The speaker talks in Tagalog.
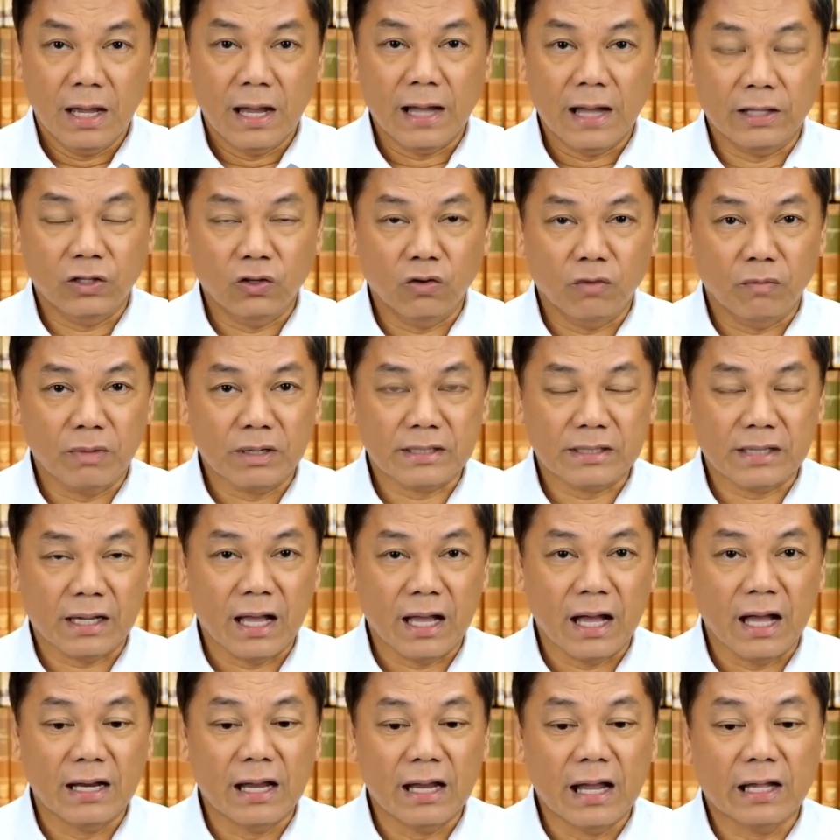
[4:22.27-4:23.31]
At yung
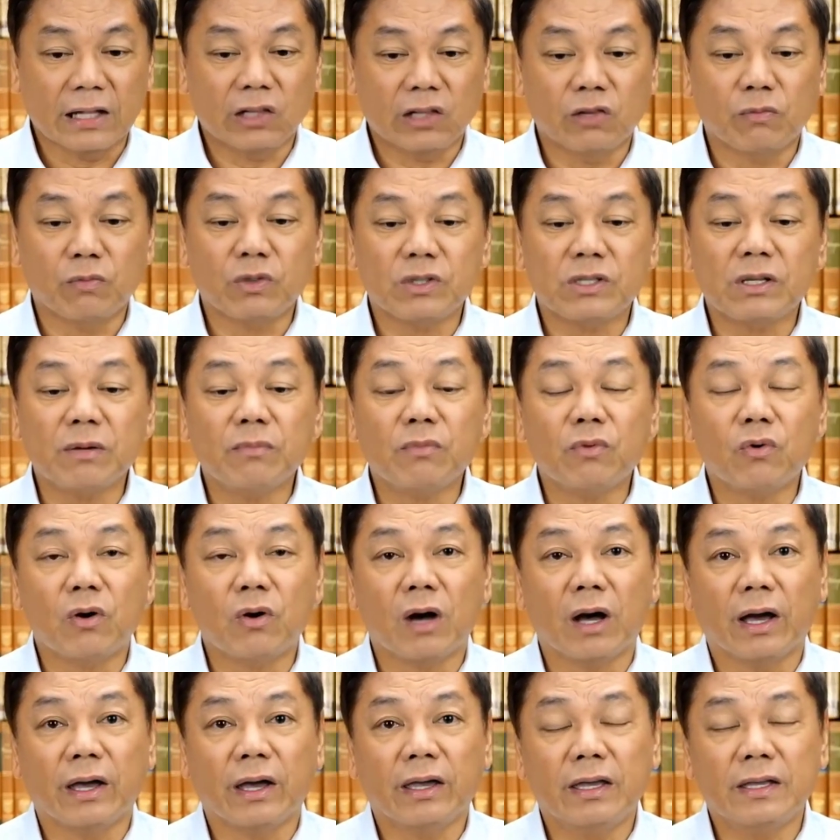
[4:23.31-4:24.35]
masagana at lubos na
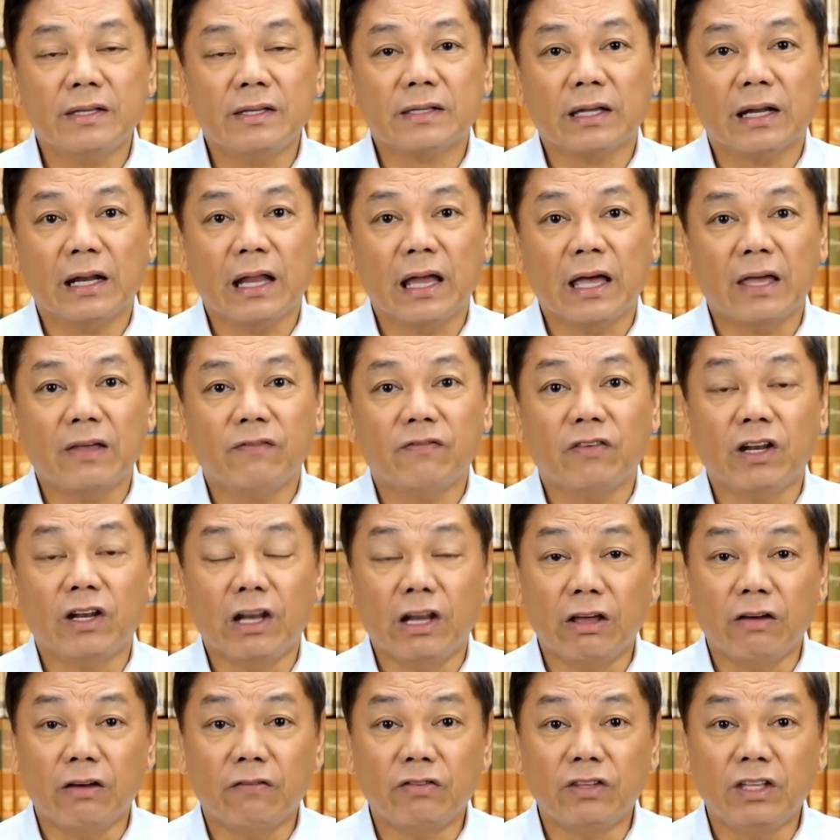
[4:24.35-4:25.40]
buhay is a life
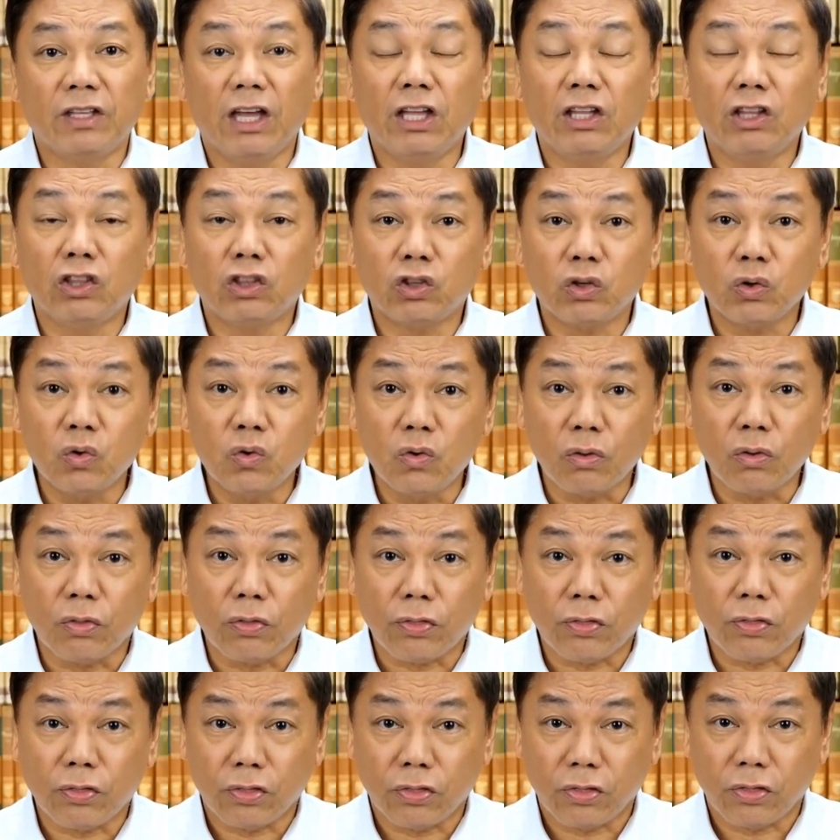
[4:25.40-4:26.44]
lived in
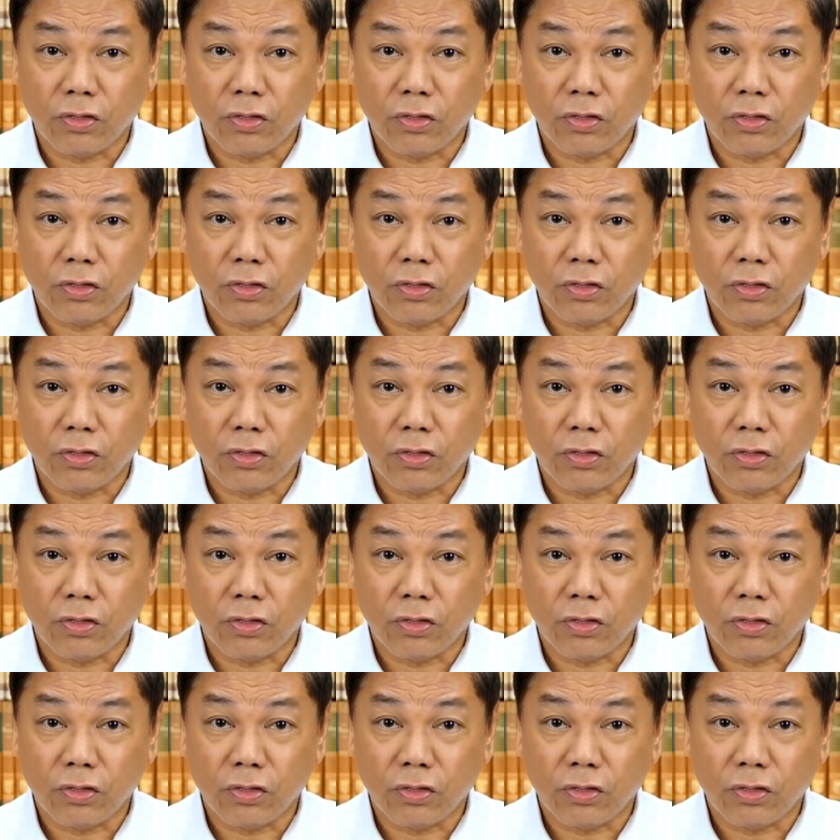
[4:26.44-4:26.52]
truth.